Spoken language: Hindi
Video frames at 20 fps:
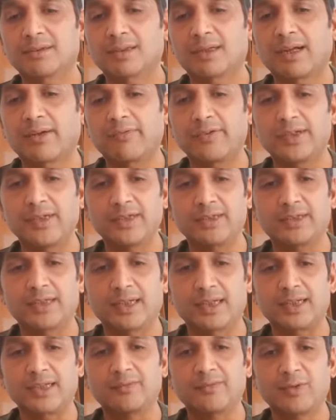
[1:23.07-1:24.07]
काफ़ी
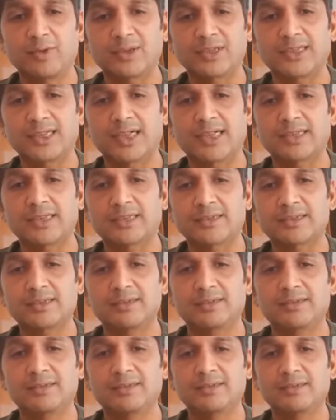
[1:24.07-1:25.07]
तकलीफ़ों के साथ
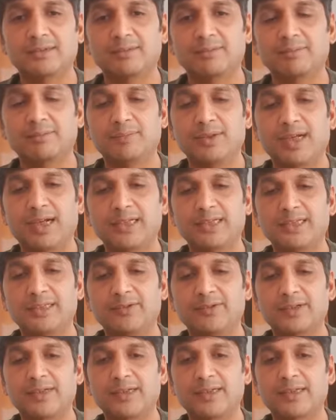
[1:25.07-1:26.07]
मेरा
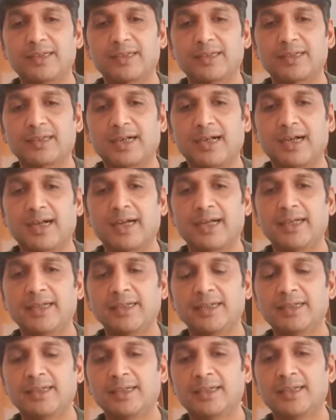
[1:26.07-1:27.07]
जीवन रहा है
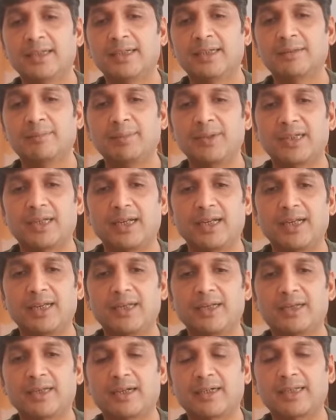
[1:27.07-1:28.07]
पिछले
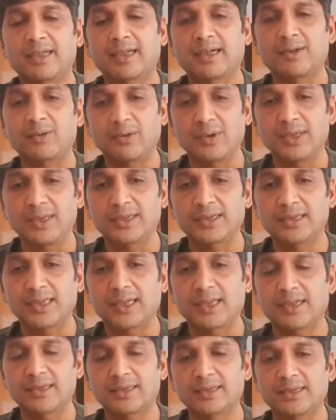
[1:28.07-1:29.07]
18-19
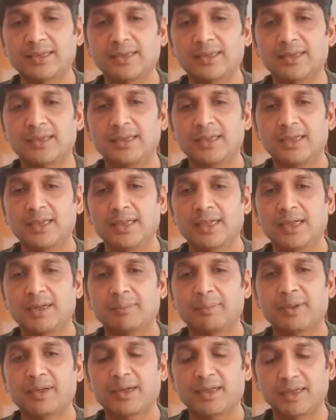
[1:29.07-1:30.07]
साल से
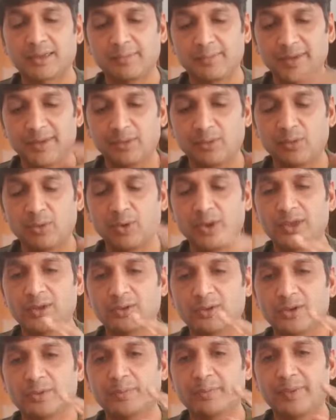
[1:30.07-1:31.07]
पर अगर मैं वही
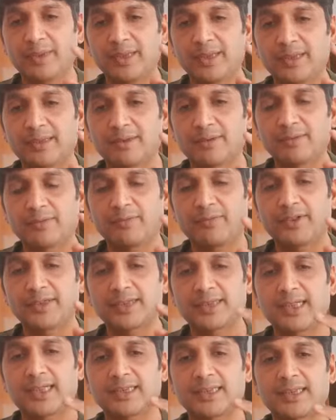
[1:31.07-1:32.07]
उसमें फंस
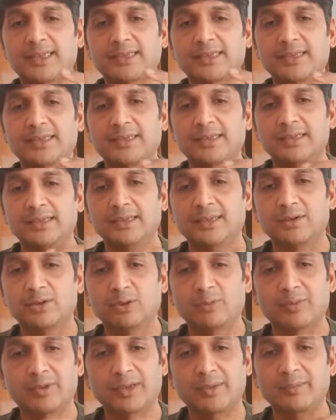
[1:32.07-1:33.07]
जाता ना
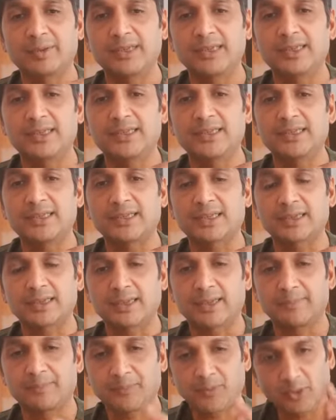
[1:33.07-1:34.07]
तो मैं कभी नहीं जी
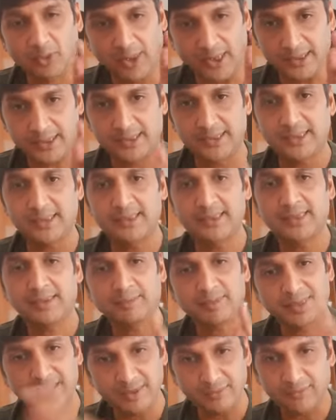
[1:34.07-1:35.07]
सकता और ऐसा नहीं है कि
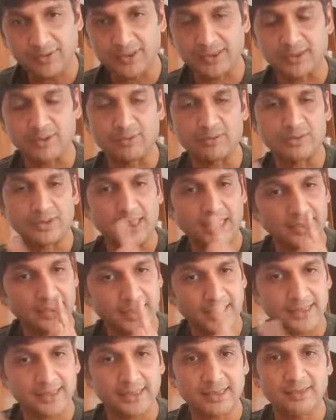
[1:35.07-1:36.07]
मैं नहीं फंसा हूँ सात
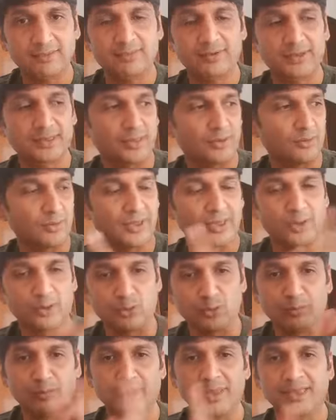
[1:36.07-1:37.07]
आठ साल फंसा हूँ एक
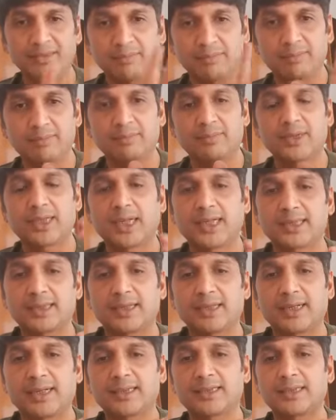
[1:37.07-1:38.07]
रूम में ही
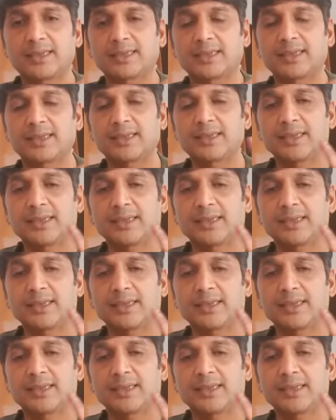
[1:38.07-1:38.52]
रहता था